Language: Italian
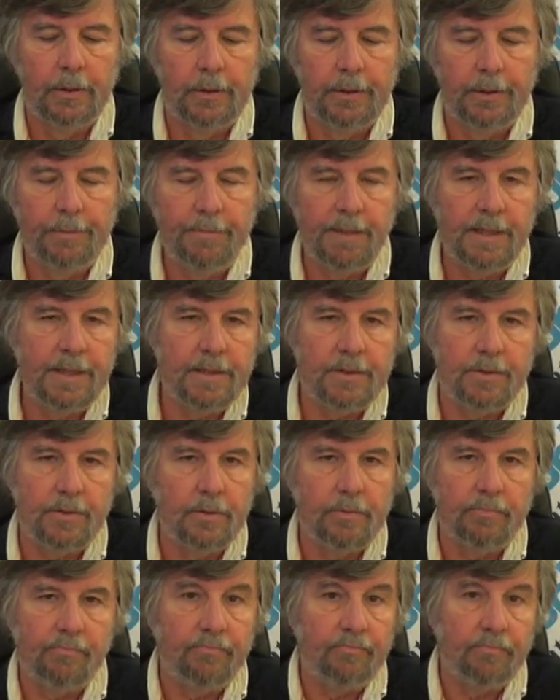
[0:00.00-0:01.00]
il
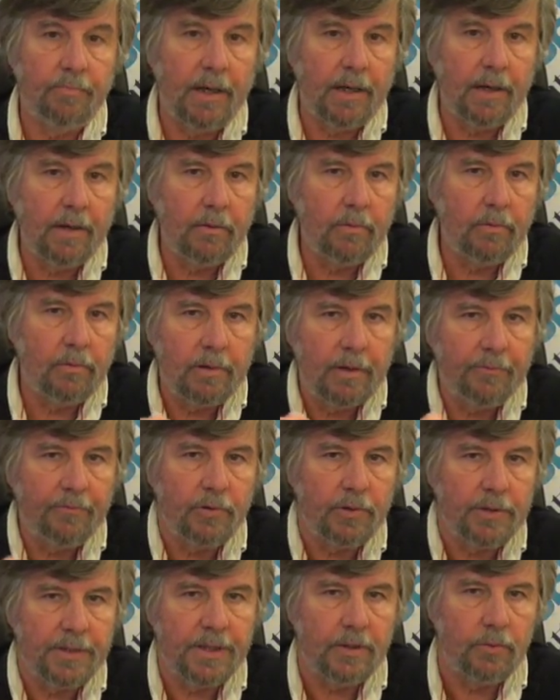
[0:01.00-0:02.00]
ministro, anche con una
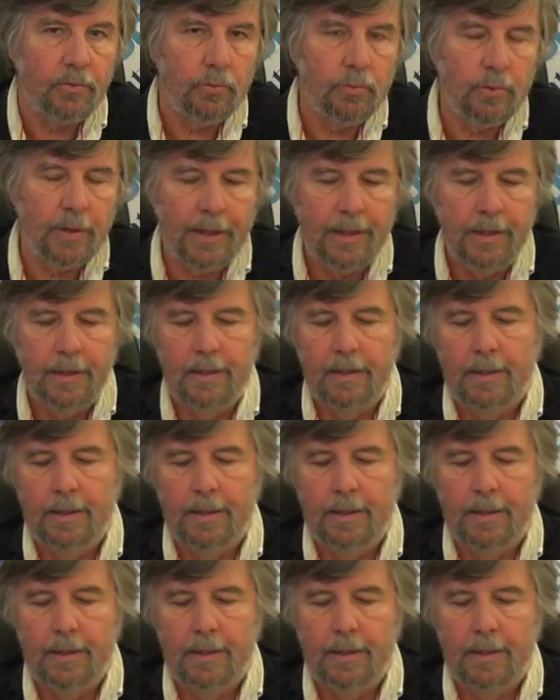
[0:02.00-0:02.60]
forzatura,